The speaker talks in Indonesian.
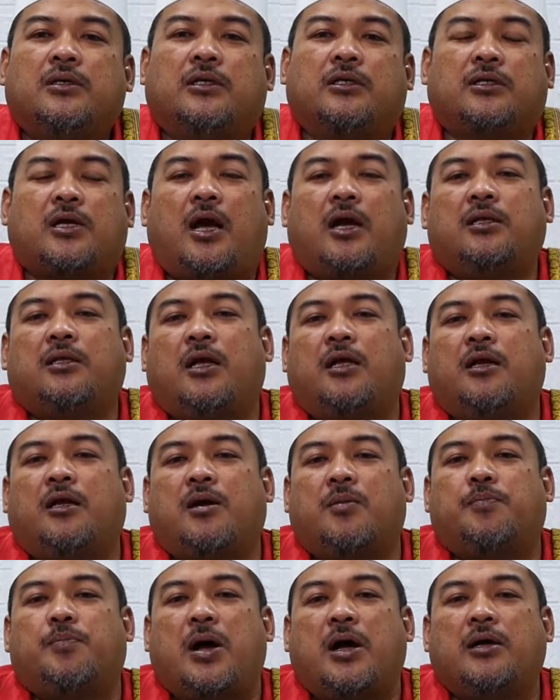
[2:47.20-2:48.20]
Di saat
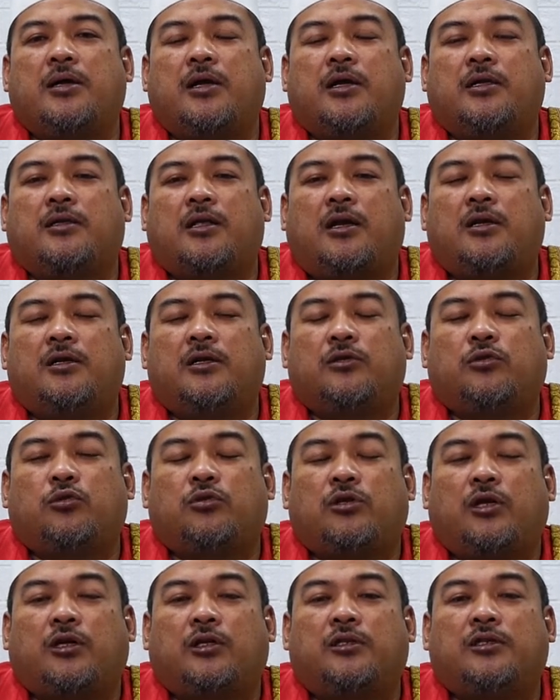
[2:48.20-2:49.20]
hari kebangkitan itu
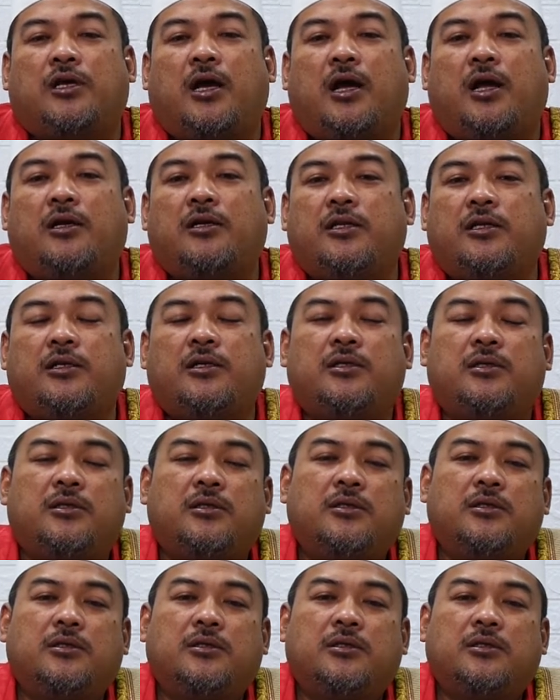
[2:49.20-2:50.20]
terjadi,
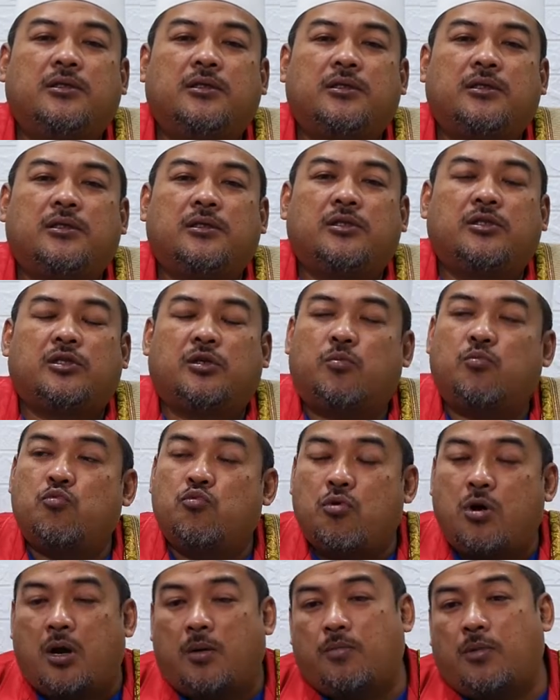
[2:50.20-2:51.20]

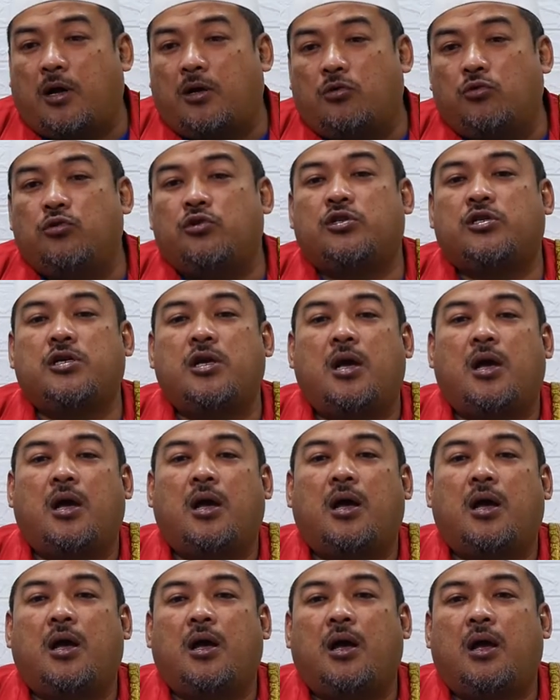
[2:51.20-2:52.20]
semua
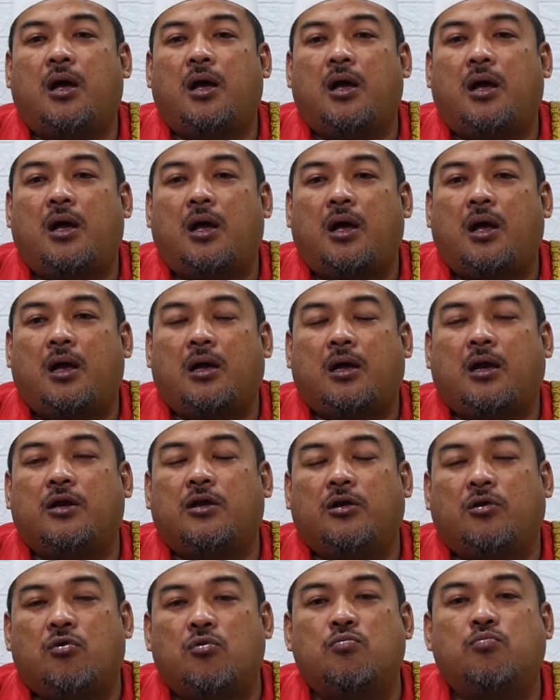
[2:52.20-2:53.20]
manusia akan
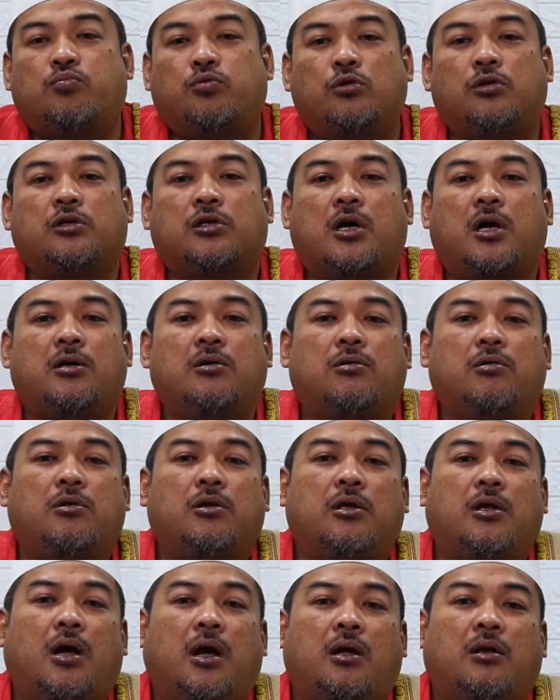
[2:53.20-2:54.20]
dikumpulkan
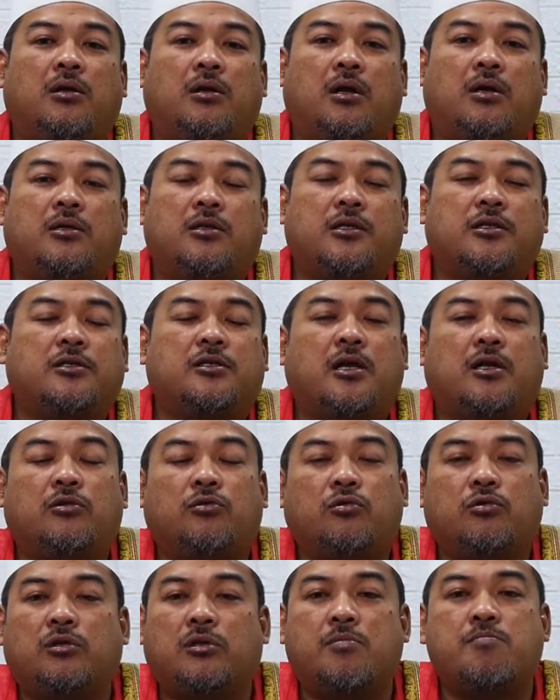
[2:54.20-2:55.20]
oleh Allah di
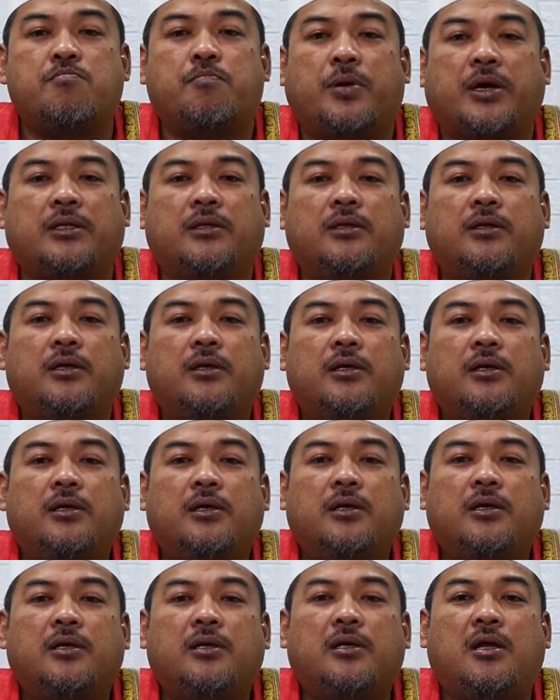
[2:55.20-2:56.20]
satu tempat
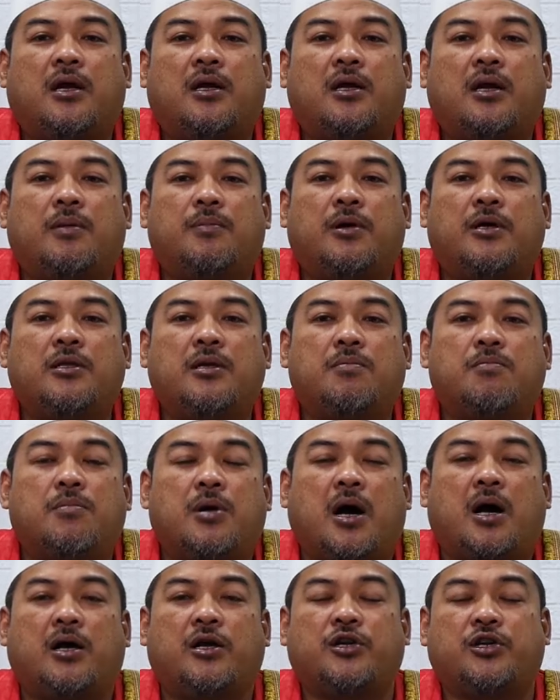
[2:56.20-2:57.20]
yang namanya
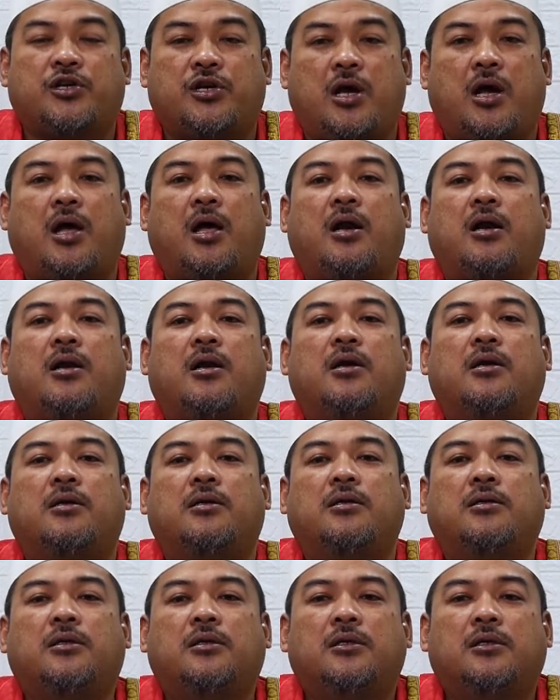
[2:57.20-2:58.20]
mahsyar.
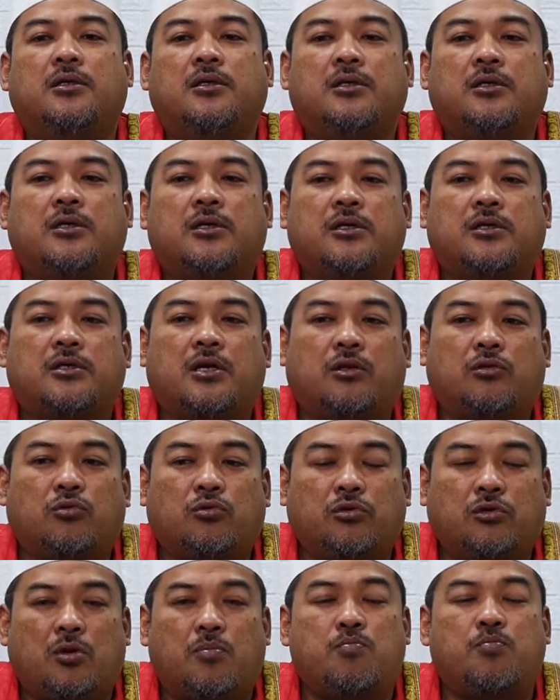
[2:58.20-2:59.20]

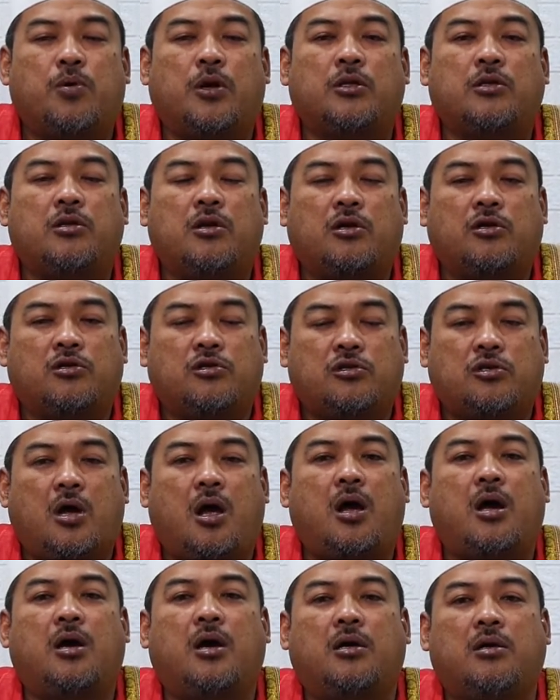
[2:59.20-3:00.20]
Satu tempat yang
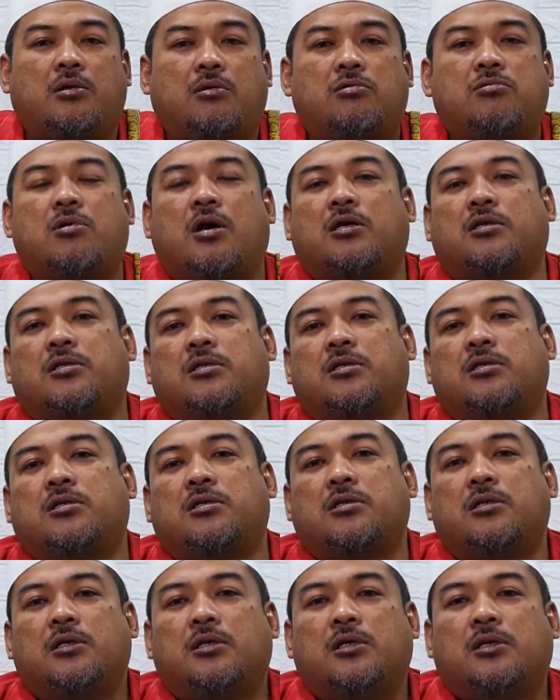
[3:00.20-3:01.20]
sangat
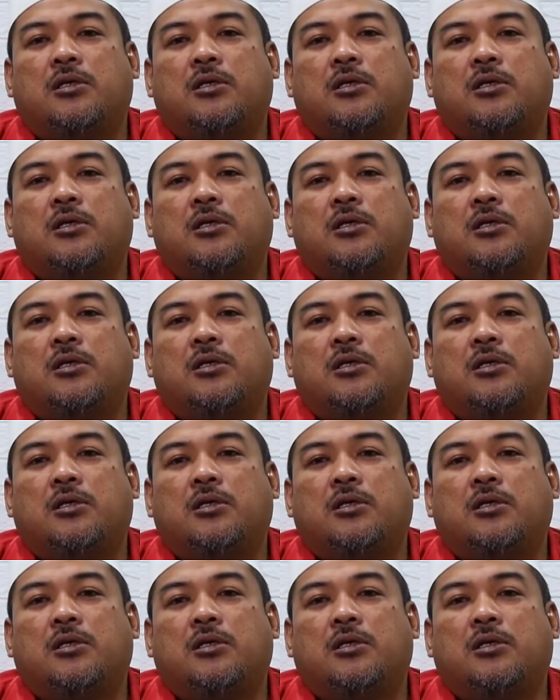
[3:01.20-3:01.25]
luas